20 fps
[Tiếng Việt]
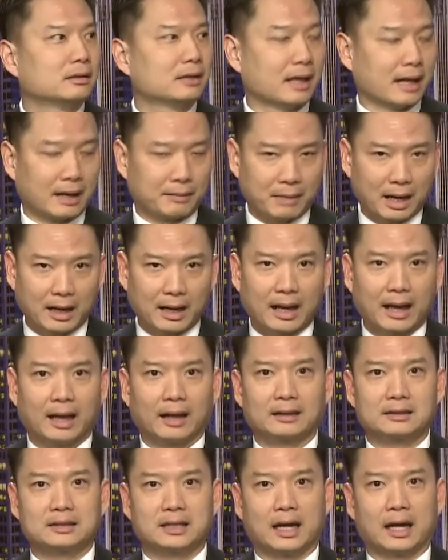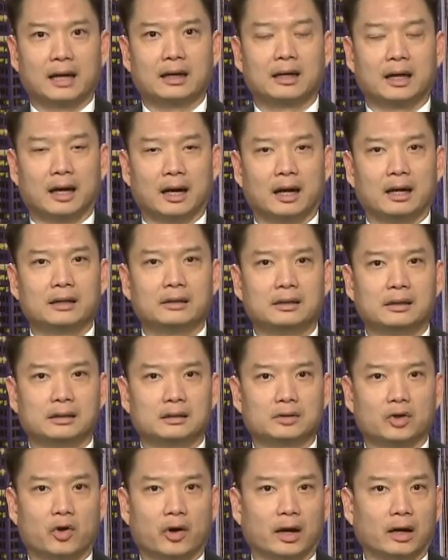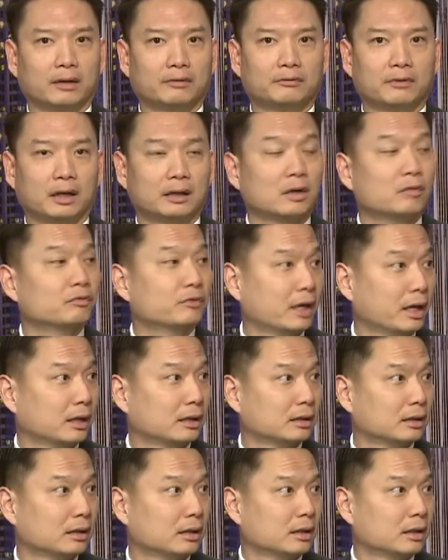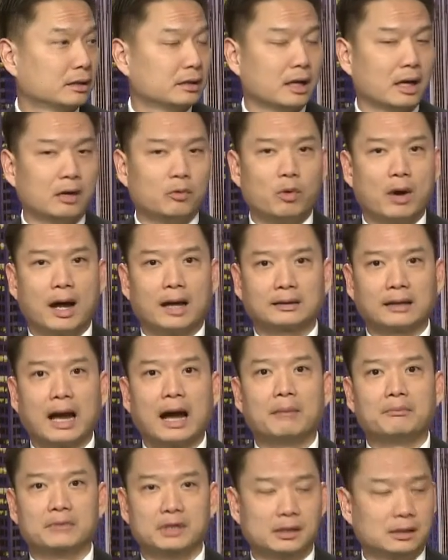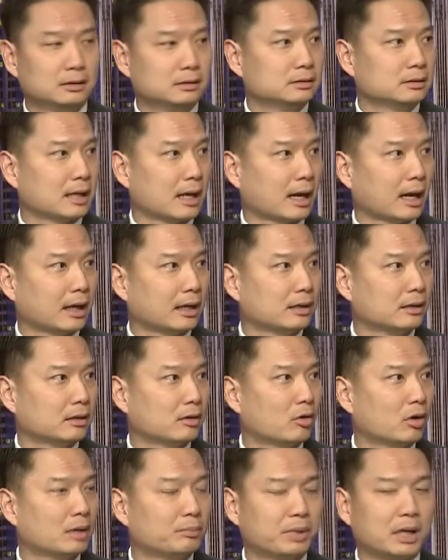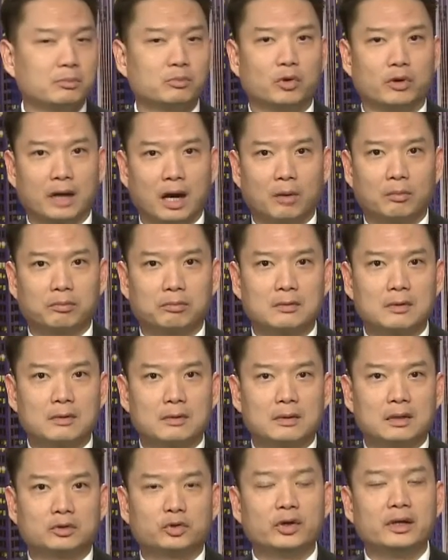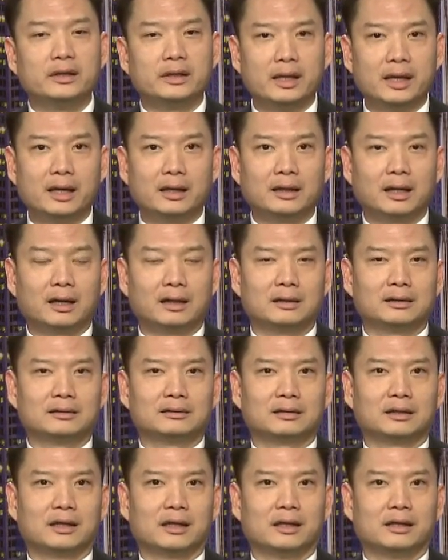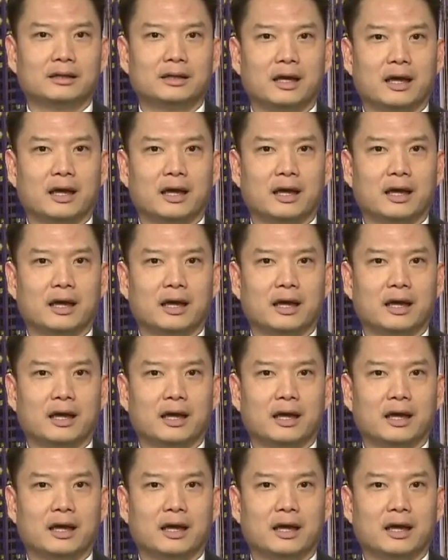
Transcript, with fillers: dạ, Bắc Hàn sẽ gửi những đoàn vận động viên để qua tham dự giải Olympic mùa đông. Tuy nhiên đó thì